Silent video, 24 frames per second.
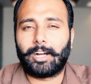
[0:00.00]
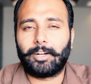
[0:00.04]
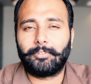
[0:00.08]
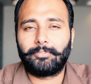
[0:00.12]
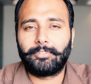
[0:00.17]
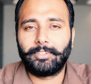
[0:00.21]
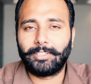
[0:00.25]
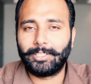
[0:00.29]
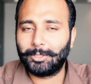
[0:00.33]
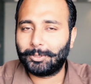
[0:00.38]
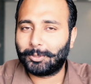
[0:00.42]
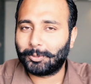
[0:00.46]

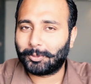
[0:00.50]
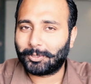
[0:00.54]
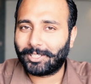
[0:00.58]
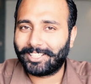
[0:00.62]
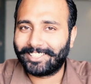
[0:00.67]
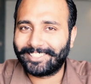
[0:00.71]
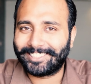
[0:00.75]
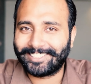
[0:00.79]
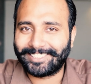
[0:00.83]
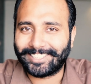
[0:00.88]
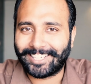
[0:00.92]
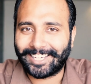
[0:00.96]
काफ़ी नहीं
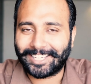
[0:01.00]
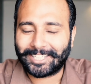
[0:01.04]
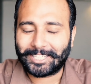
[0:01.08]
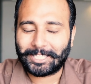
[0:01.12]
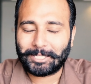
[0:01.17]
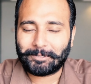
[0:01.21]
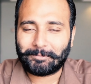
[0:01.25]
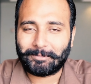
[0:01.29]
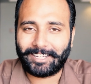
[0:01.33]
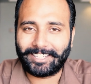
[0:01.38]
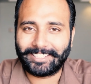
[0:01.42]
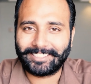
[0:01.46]
थोड़े इंतज़ार
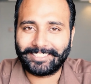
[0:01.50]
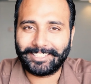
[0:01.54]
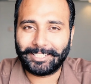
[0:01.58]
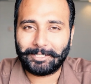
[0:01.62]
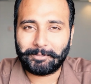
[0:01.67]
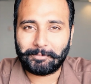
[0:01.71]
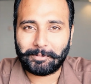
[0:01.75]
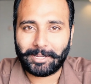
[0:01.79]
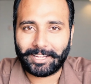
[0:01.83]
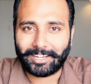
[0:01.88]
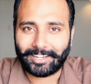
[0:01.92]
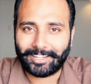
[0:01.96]
के बाद ही
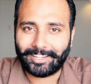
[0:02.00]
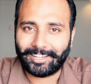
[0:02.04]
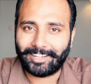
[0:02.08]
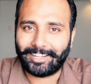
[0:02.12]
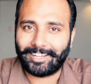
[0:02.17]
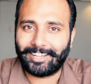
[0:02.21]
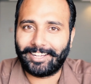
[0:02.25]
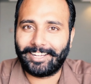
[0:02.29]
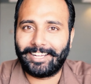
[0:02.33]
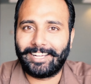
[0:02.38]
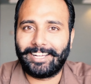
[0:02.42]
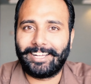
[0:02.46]
हमारा
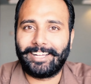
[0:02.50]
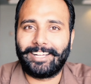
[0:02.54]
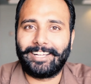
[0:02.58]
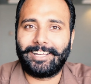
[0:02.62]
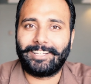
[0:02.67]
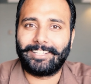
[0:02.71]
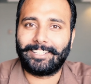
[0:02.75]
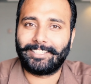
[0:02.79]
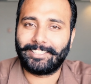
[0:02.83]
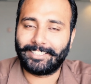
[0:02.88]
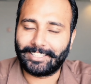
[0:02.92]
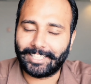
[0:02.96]
आ,